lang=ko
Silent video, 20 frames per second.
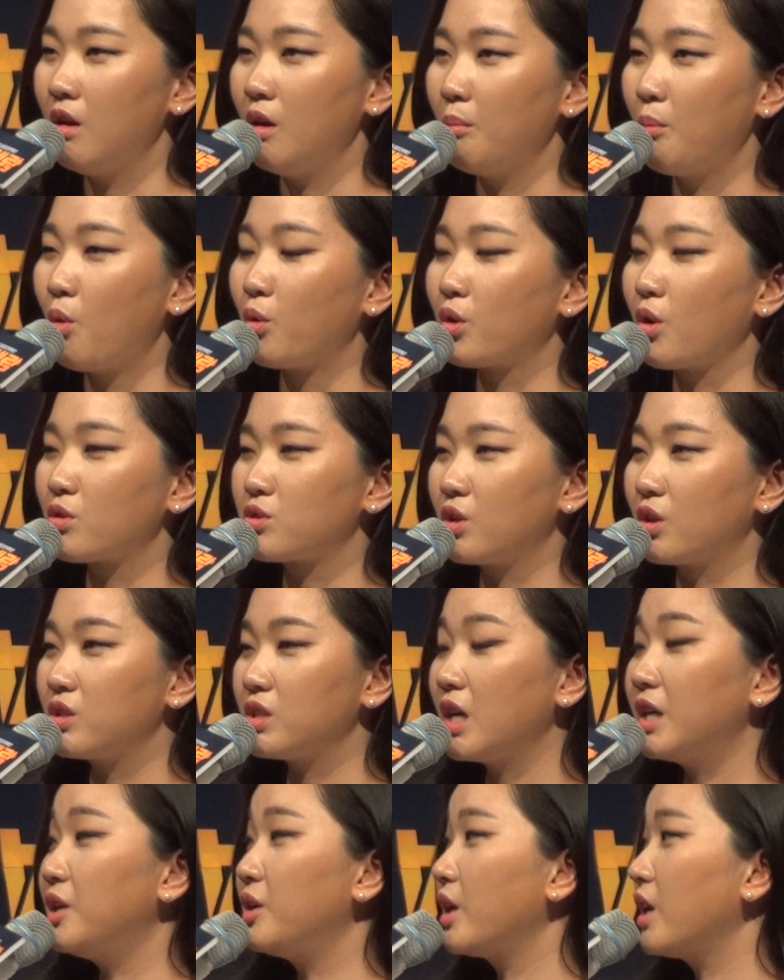본격적인
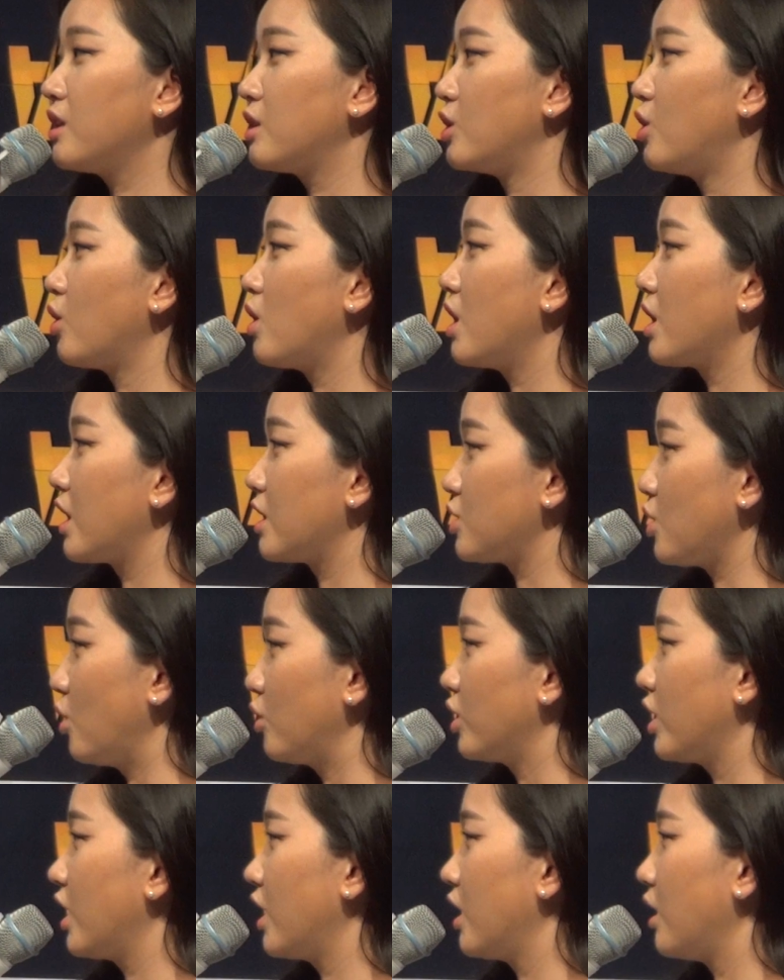촬영에 들어가기
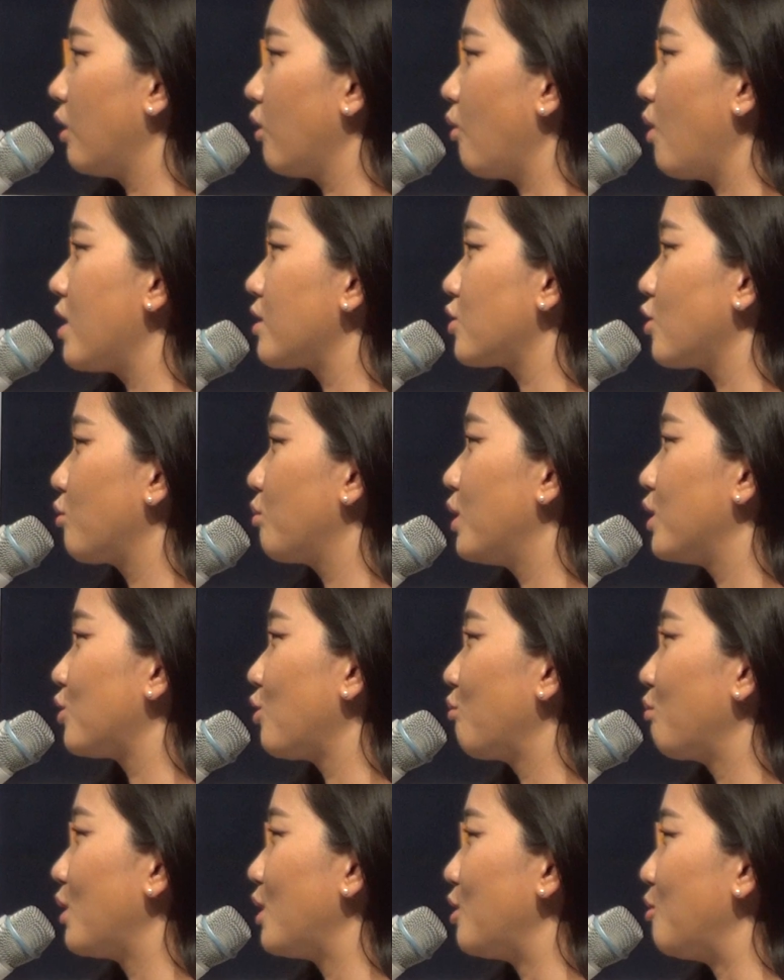전에 황정민
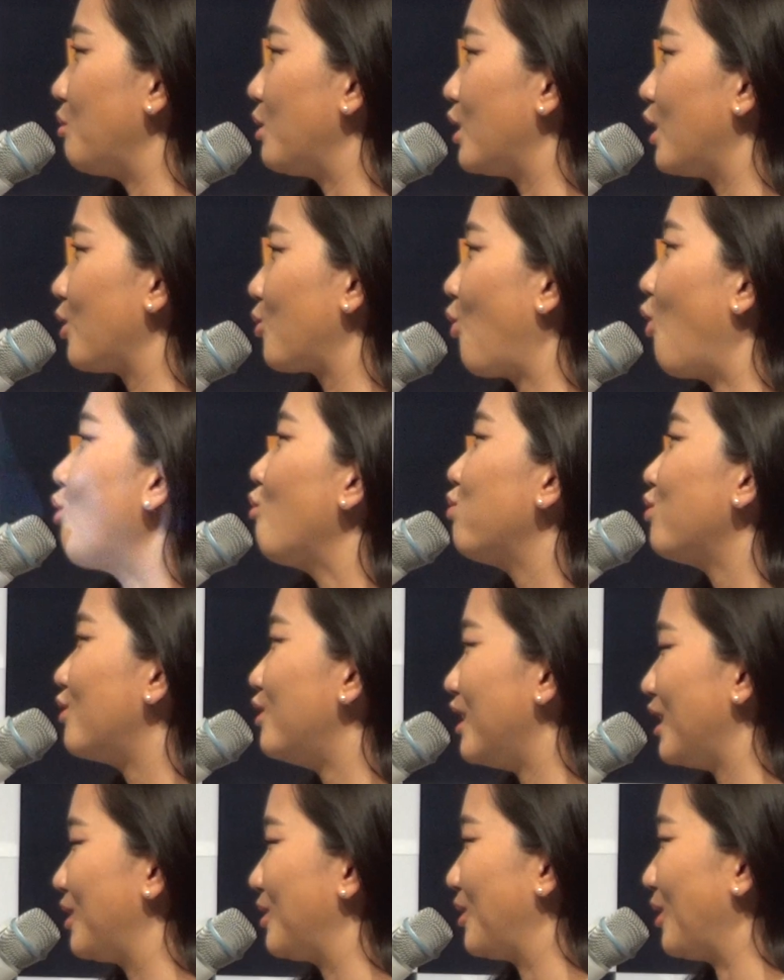선배님이랑
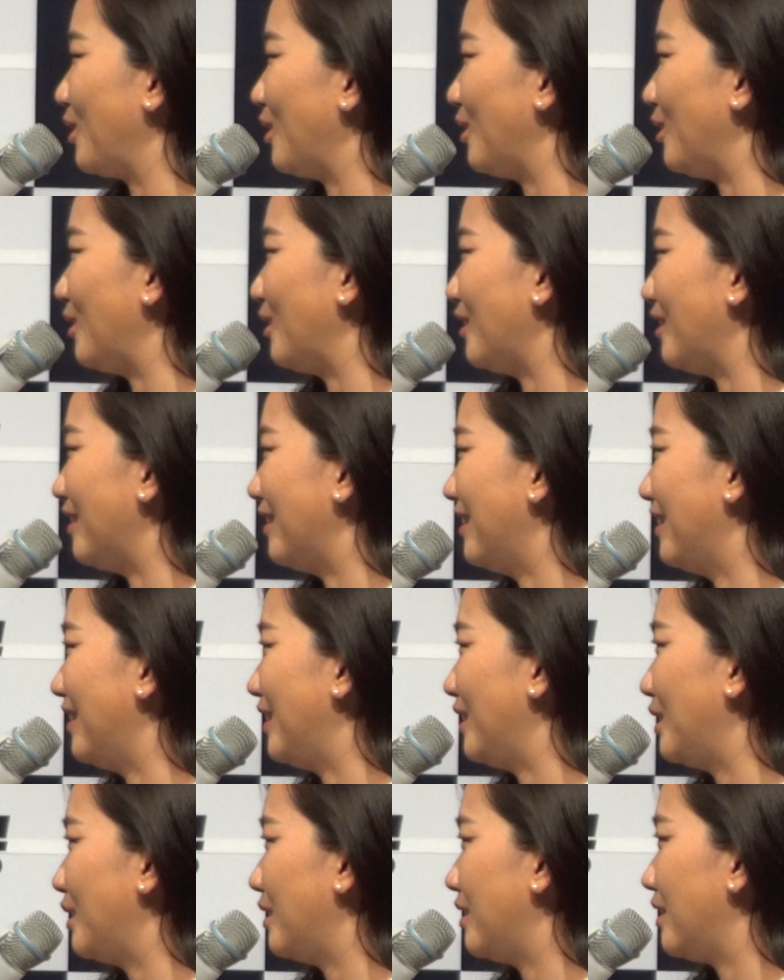공부를 했어요.
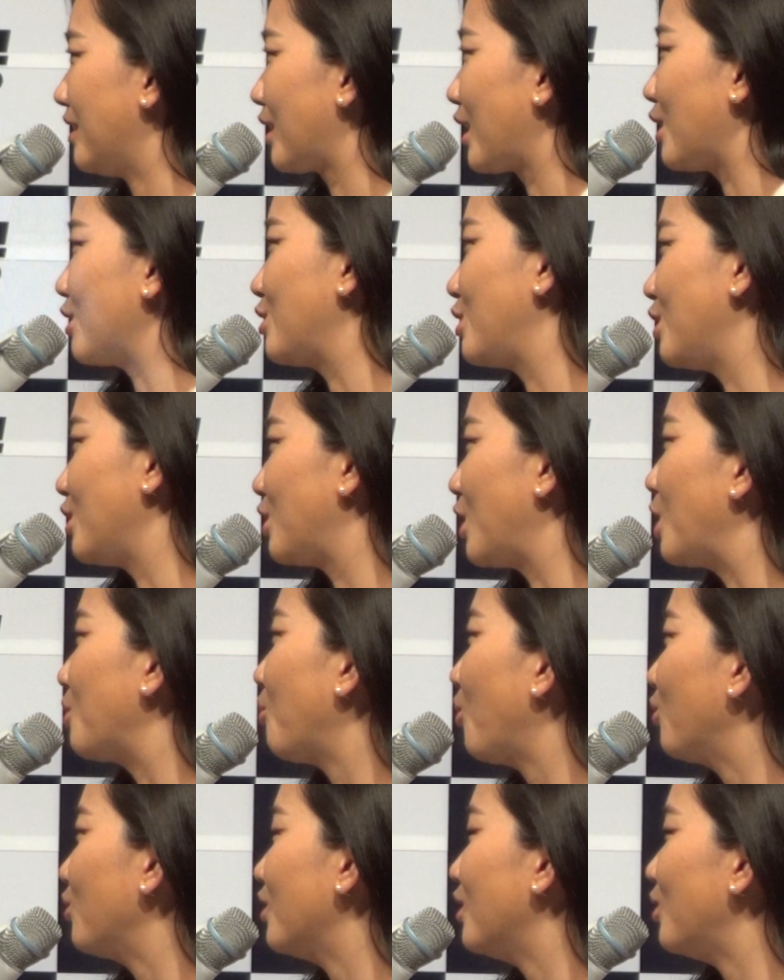같이
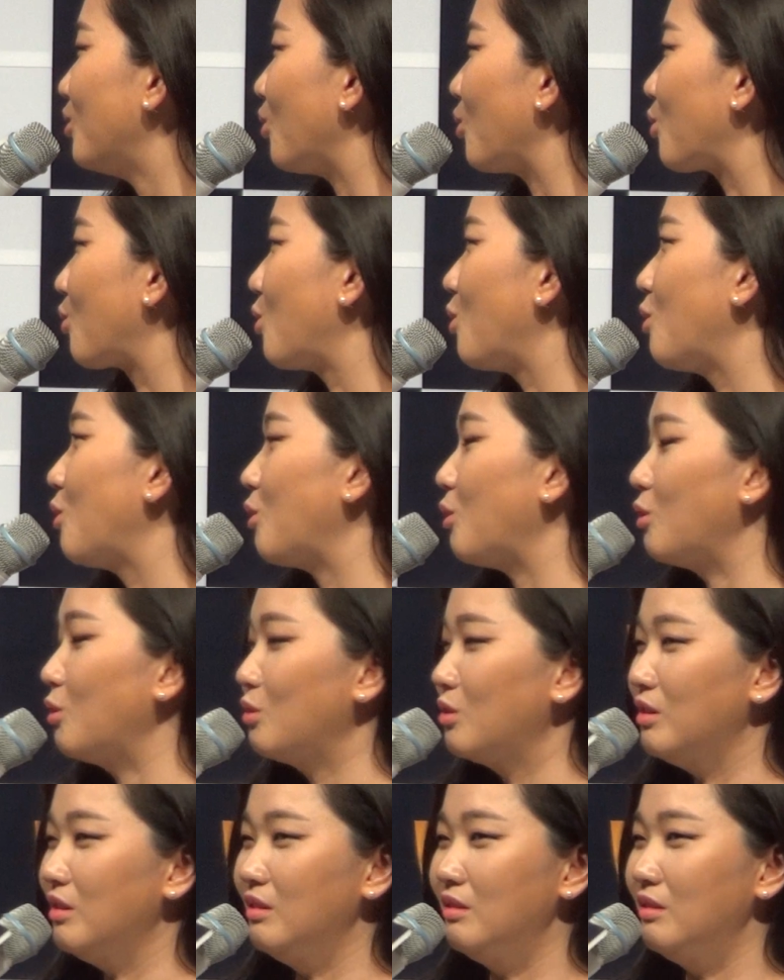대본을 놓고